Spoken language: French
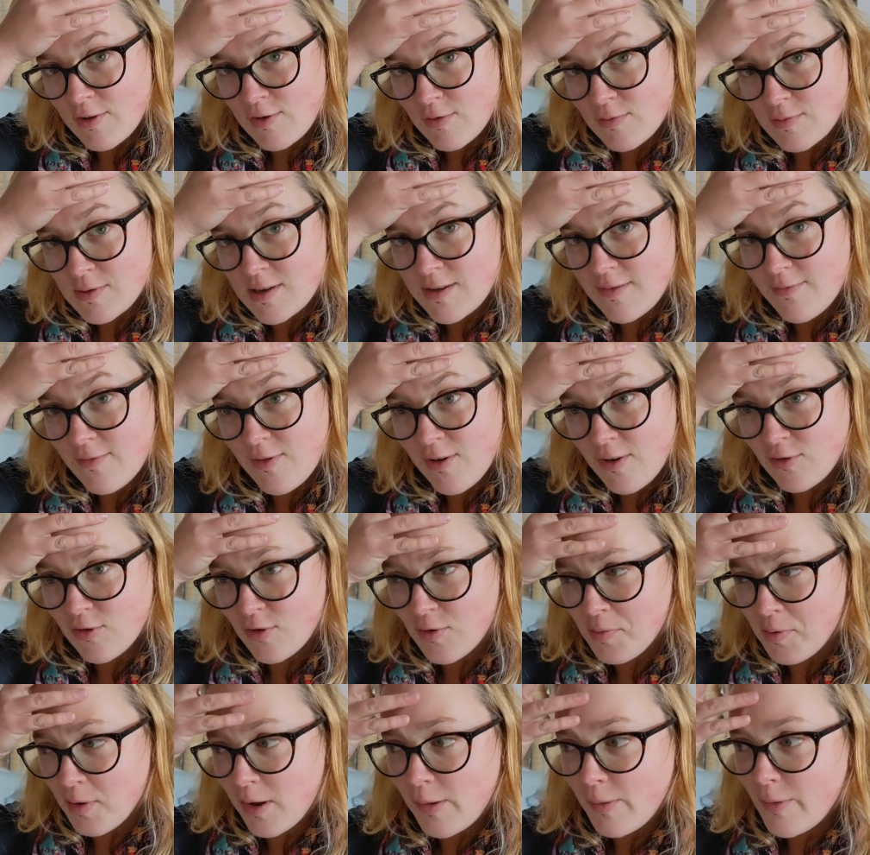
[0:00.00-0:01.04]
ce petit vlog
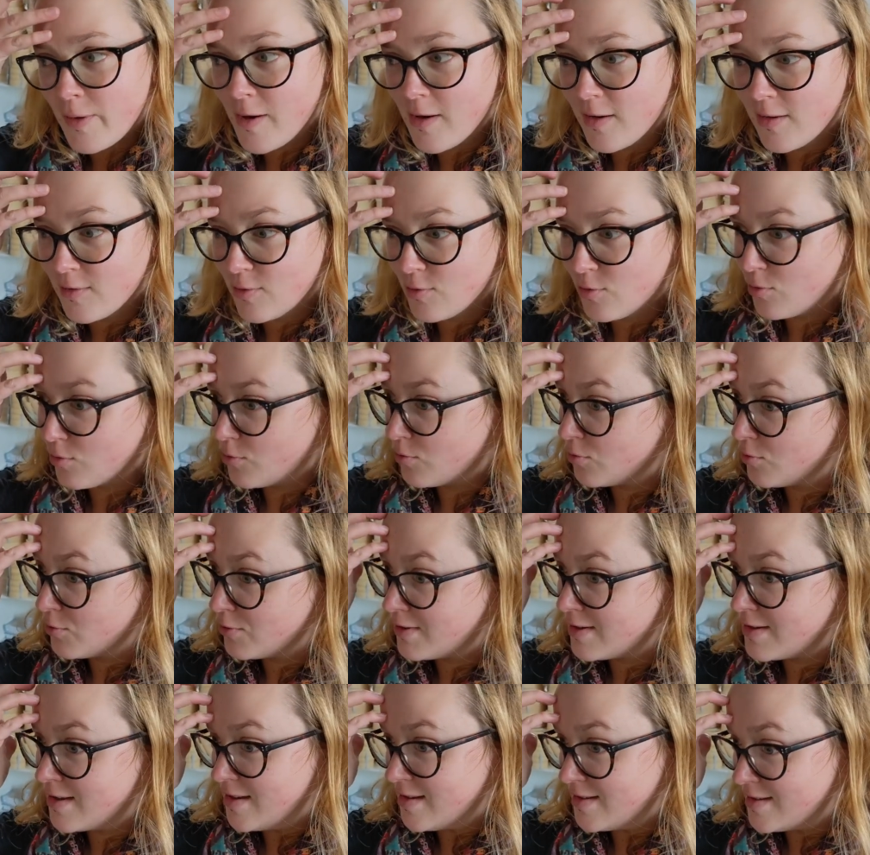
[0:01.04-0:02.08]
de préparation
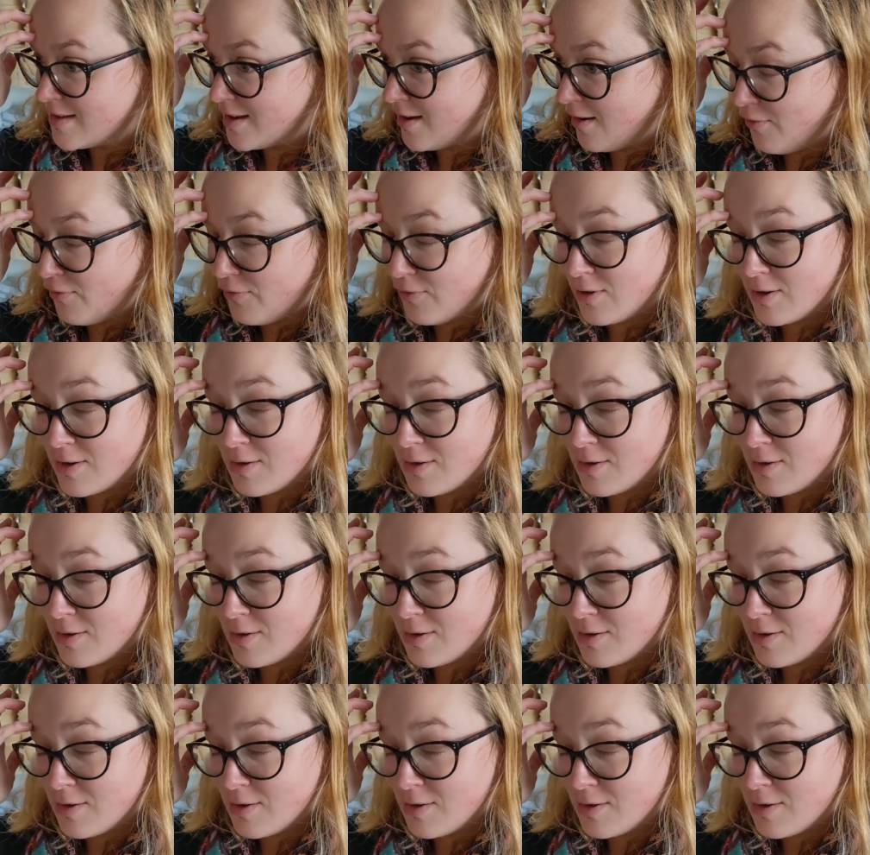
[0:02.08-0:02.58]
CSF,